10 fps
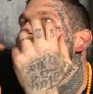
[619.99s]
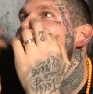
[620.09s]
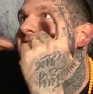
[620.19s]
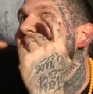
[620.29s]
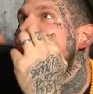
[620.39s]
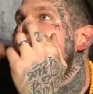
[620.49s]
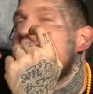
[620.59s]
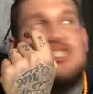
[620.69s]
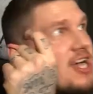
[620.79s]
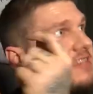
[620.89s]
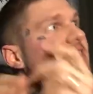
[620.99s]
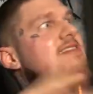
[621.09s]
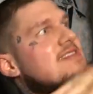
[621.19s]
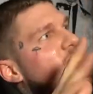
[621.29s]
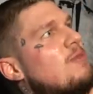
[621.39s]
Ein Zwei Starter, das
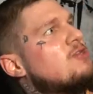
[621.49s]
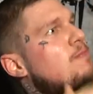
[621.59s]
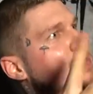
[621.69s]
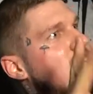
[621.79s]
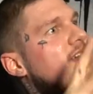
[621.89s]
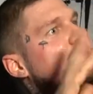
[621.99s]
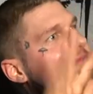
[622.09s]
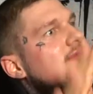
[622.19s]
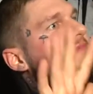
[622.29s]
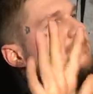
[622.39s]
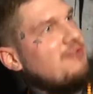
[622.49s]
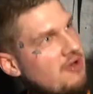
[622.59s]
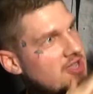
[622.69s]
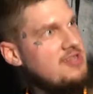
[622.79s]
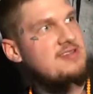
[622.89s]
ist schon mal so ein bisschen für
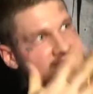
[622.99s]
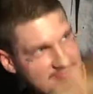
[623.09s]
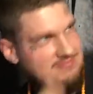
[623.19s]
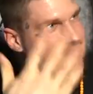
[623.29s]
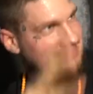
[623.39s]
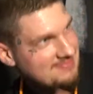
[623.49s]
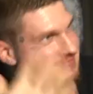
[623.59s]
euch. Abstand.